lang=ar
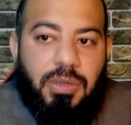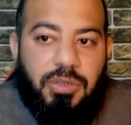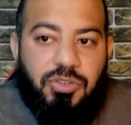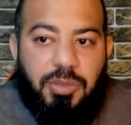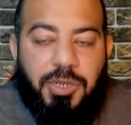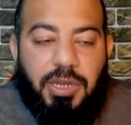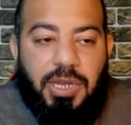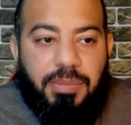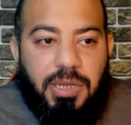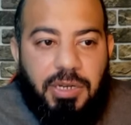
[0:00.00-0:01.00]
جميع
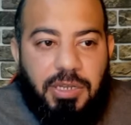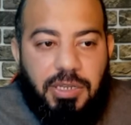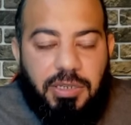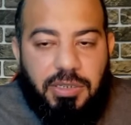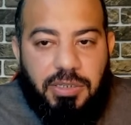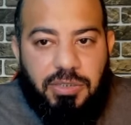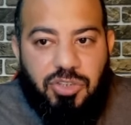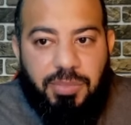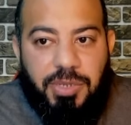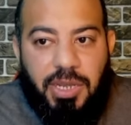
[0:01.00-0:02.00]
اعماله
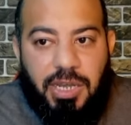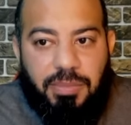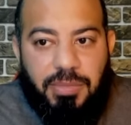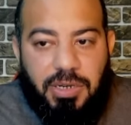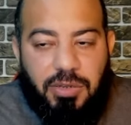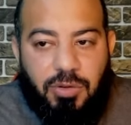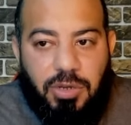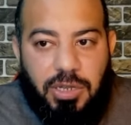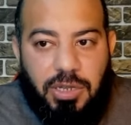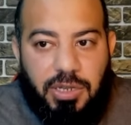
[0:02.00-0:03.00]
جميع اعماله
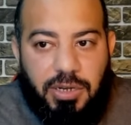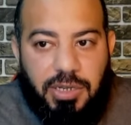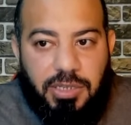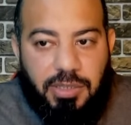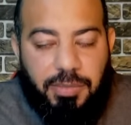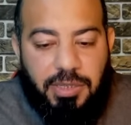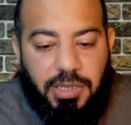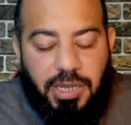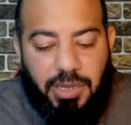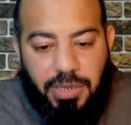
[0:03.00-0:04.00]
وخرجها طب
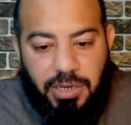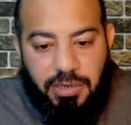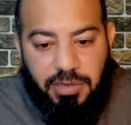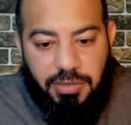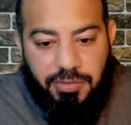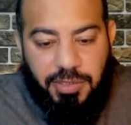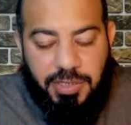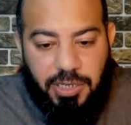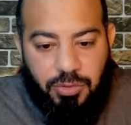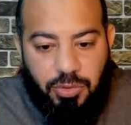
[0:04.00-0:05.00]
هذه اعمال فين
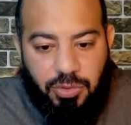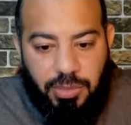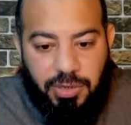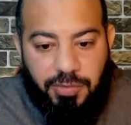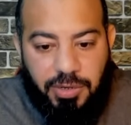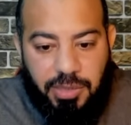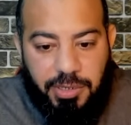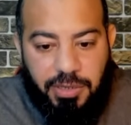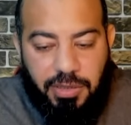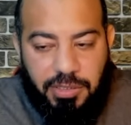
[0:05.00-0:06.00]
ذاته هنا؟ ما الفرق
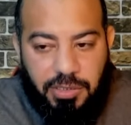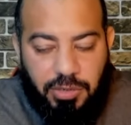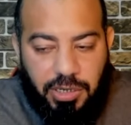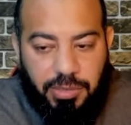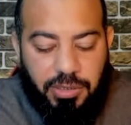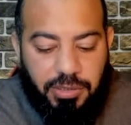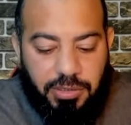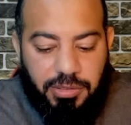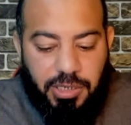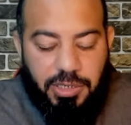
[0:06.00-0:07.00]
بين ذاته وأعماله؟
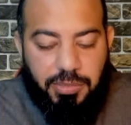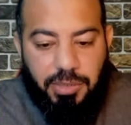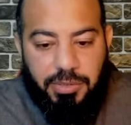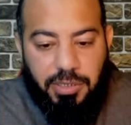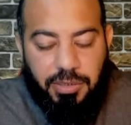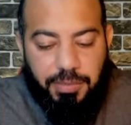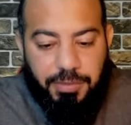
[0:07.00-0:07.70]
علي بن أبي طالب.